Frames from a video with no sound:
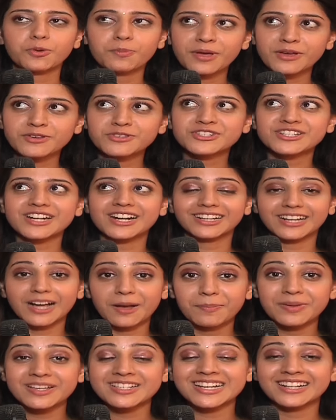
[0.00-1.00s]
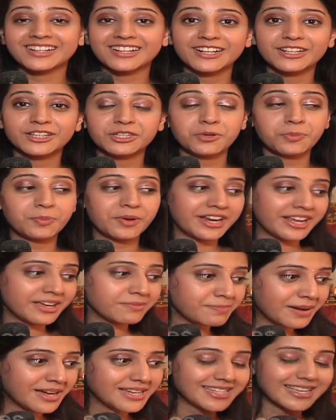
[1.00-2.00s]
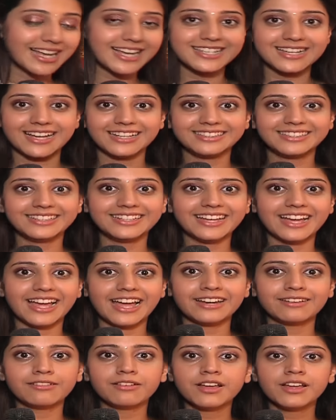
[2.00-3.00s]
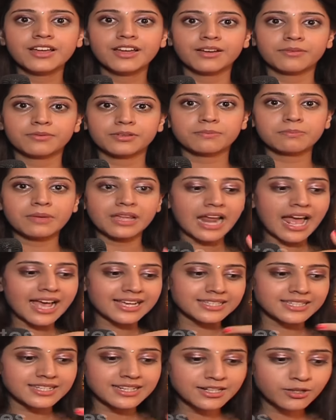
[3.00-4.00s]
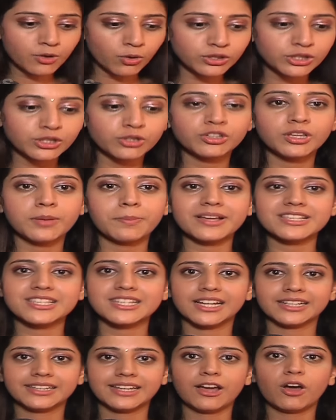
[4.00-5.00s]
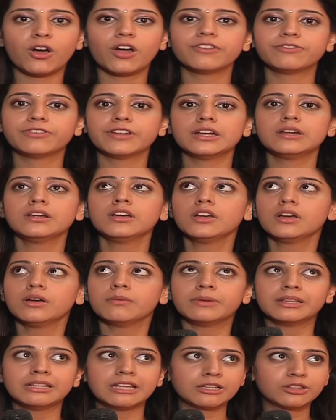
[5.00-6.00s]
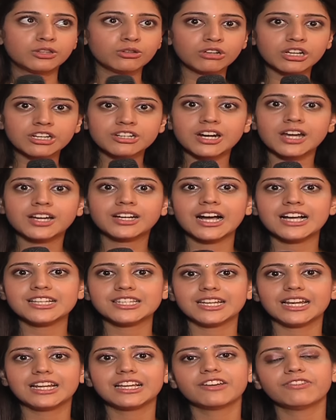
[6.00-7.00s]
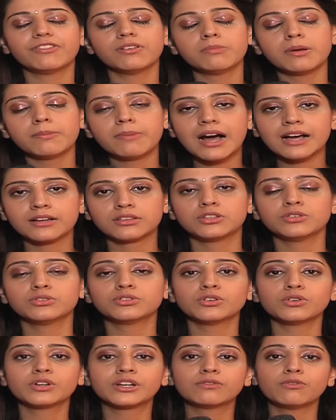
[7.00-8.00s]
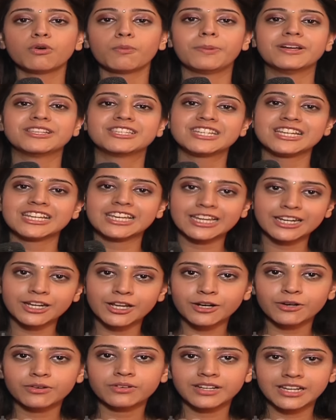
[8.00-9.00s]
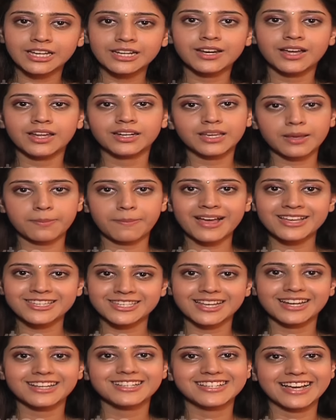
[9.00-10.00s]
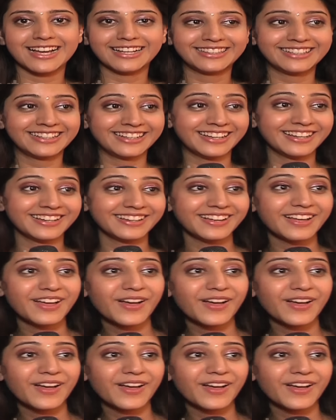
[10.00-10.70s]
मैं उस ट्रक का पीछा करती हूँ पर एक बस आ जाती है एंड मेरा एक्सीडेंट होते होते बच जाता है और फिर मैं देखती हूँ कि ट्रक कहाँ चली गई फिर मैं भागती हूँ तो वो बच्ची किन्नर किन्नर के पास चली जाती है